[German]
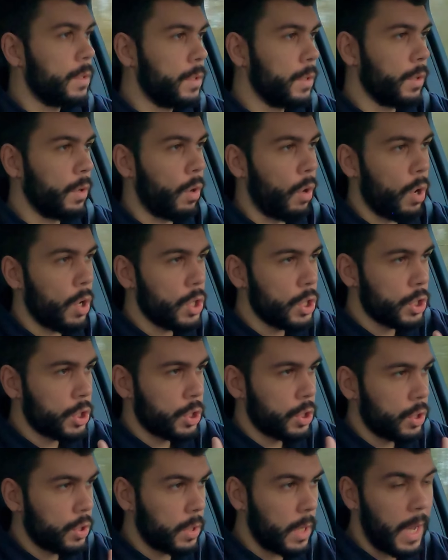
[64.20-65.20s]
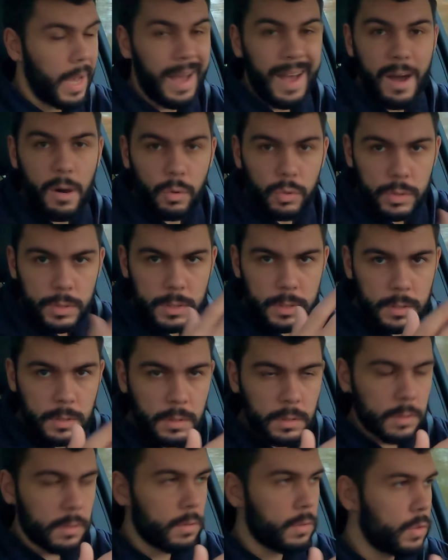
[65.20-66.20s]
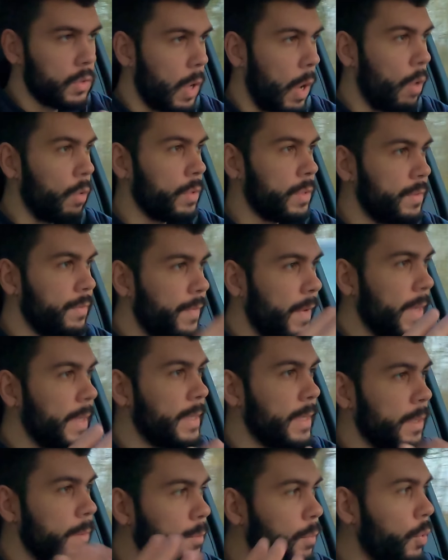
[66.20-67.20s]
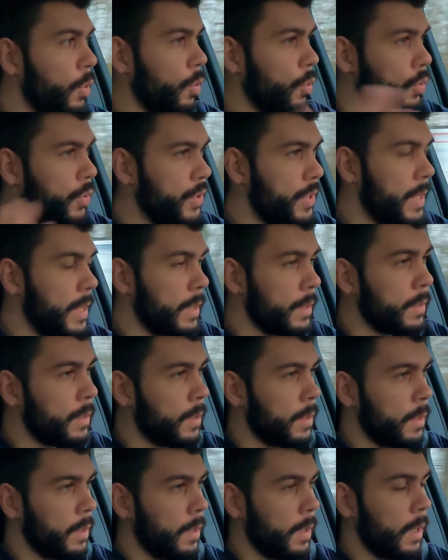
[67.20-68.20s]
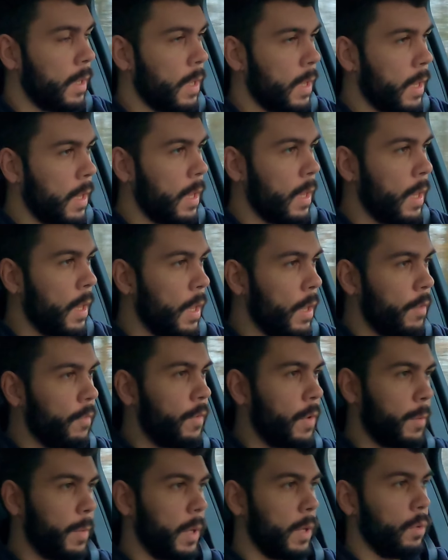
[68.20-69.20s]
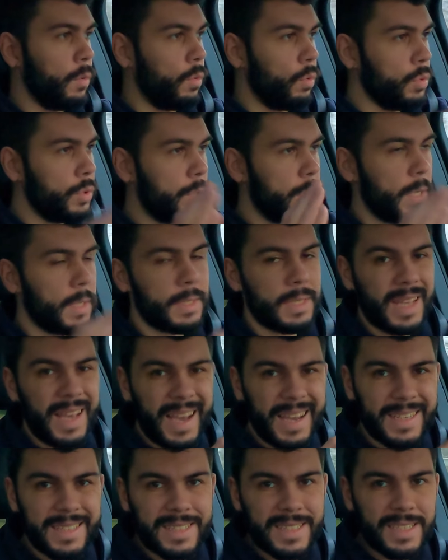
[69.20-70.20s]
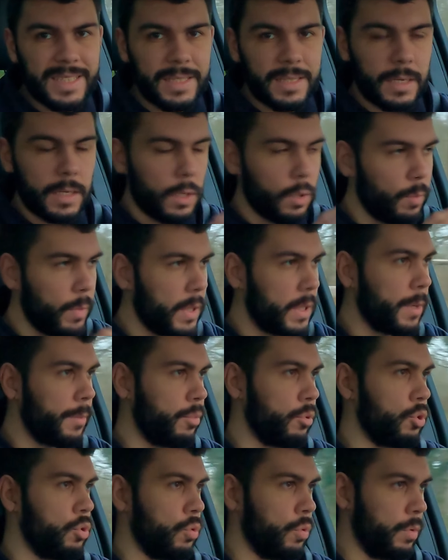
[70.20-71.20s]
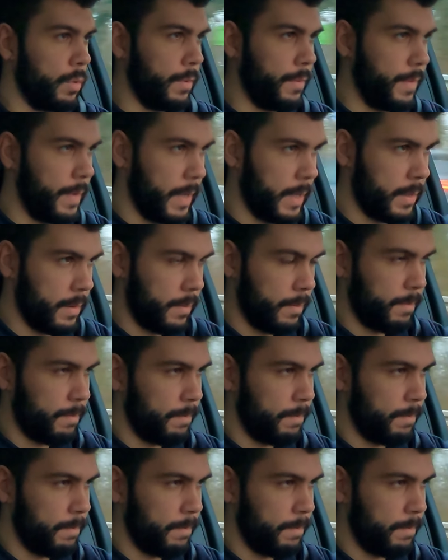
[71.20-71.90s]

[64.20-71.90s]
Geräusch nach außen, zur Außenwelt hin produziert, wenn man unter 30 Kilometer pro Stunde fährt.